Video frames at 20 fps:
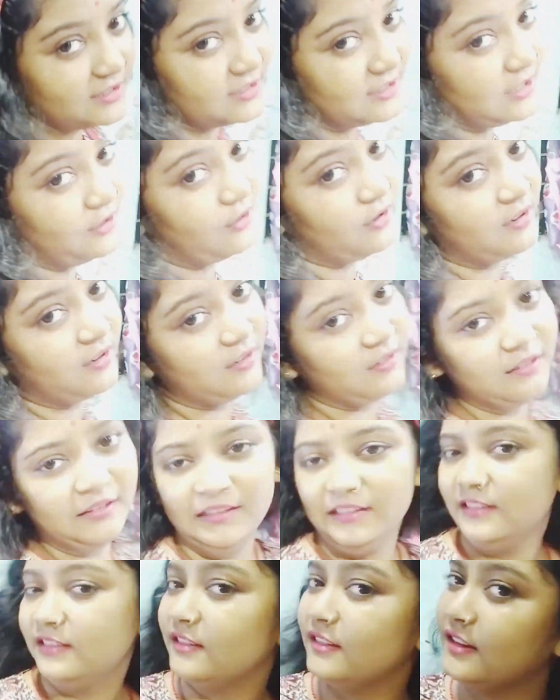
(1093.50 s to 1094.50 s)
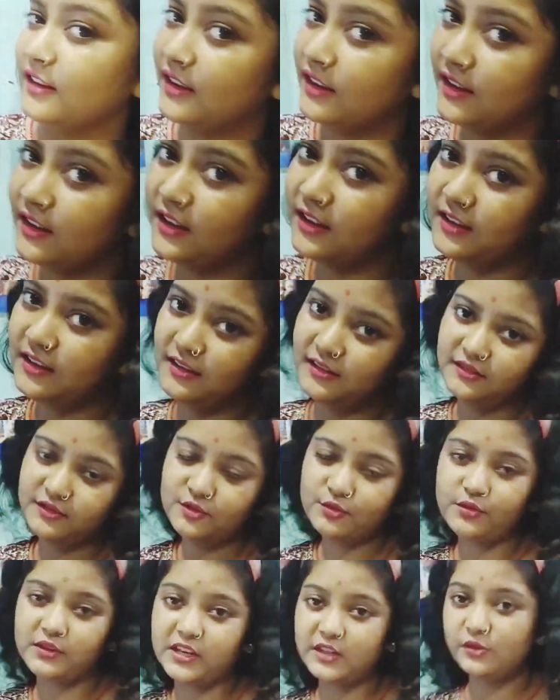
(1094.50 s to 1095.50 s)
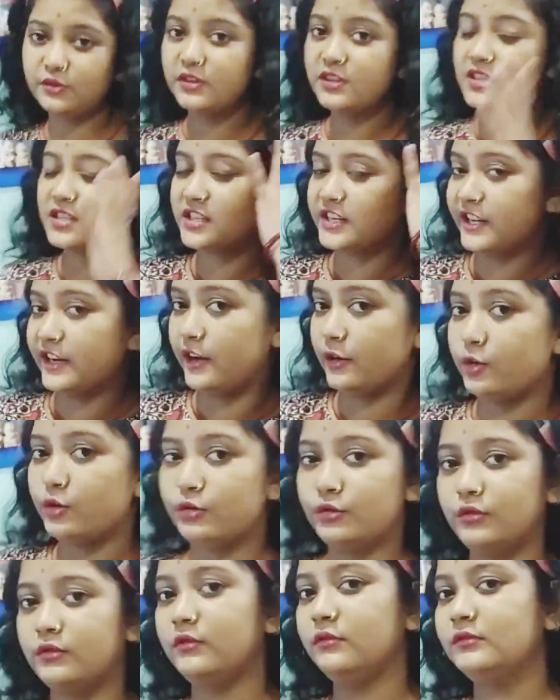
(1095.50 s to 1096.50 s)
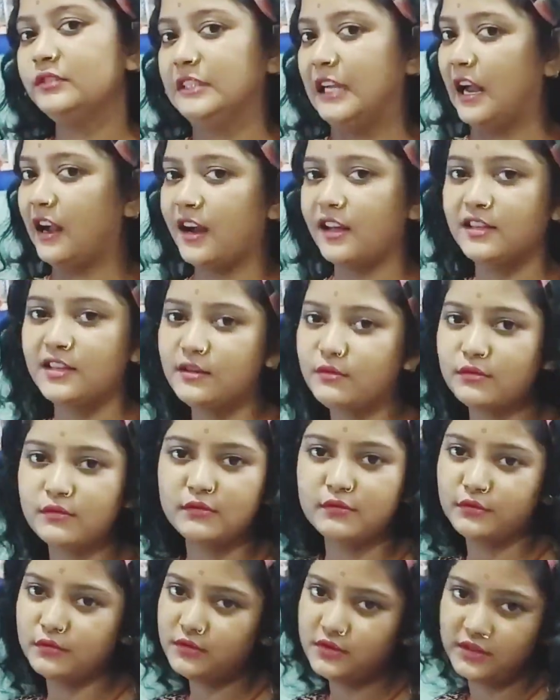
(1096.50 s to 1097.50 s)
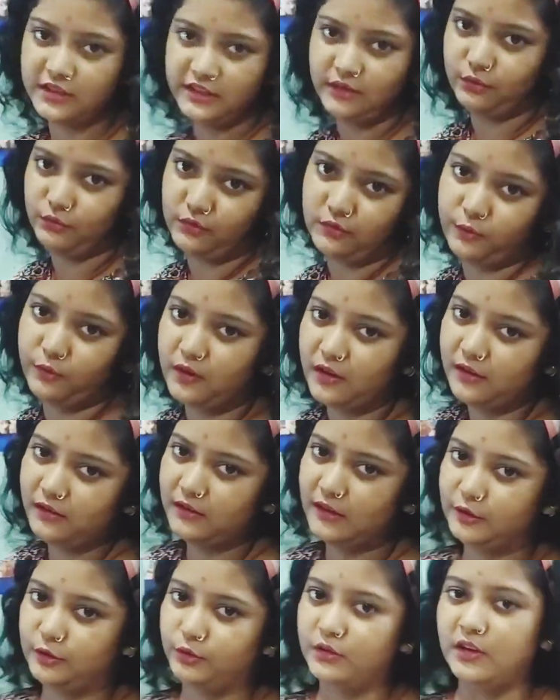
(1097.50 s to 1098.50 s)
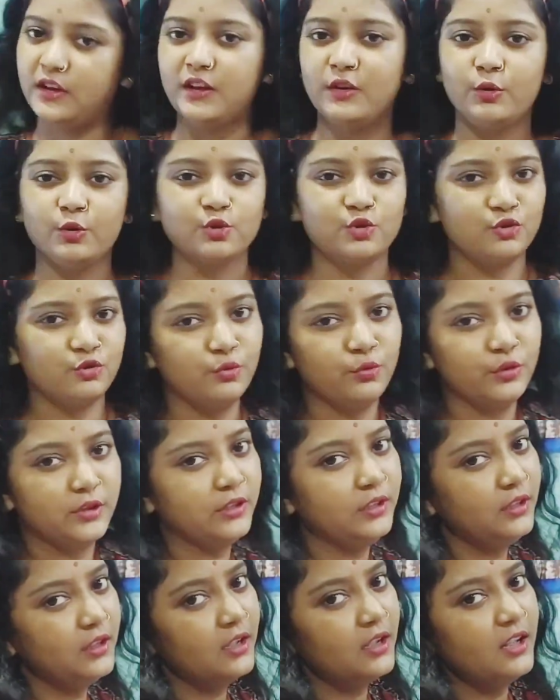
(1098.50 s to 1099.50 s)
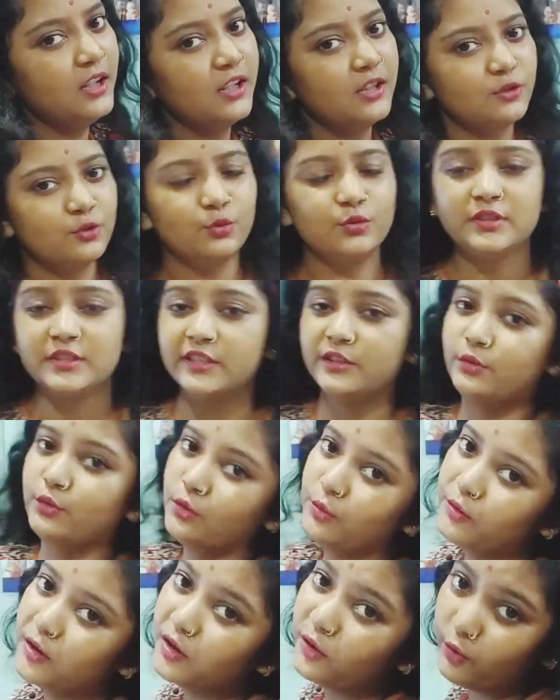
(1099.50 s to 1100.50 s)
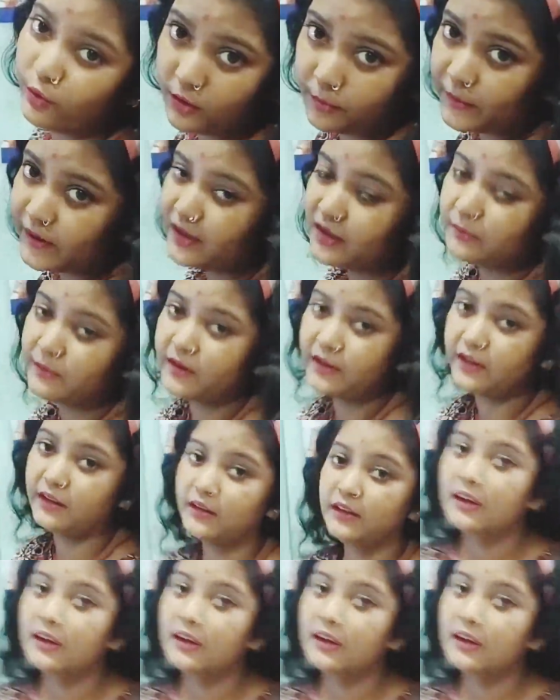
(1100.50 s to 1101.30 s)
ইচ্ছা করে না তাই চুলটা যদি স্ট্রেট হতো টাকা দিয়ে কোনোদিনও স্ট্রেট করবো না এত টাকা নষ্ট করে স্ট্রেট করব না নরমালি মানে